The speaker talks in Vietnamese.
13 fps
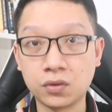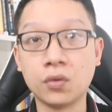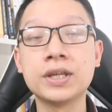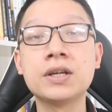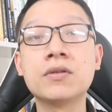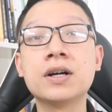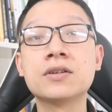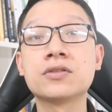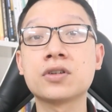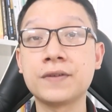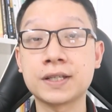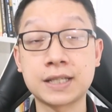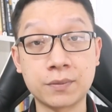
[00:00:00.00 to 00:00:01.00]
tối ưu hơn
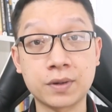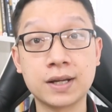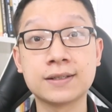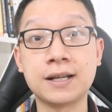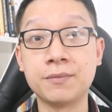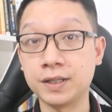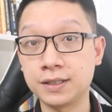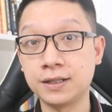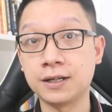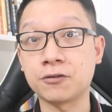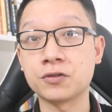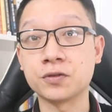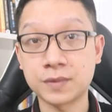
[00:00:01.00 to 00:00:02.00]
cho việc giảm cân giảm mỡ
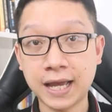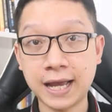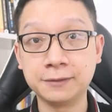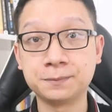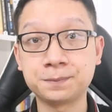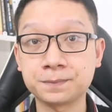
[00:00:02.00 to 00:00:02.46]
thừa của chúng ta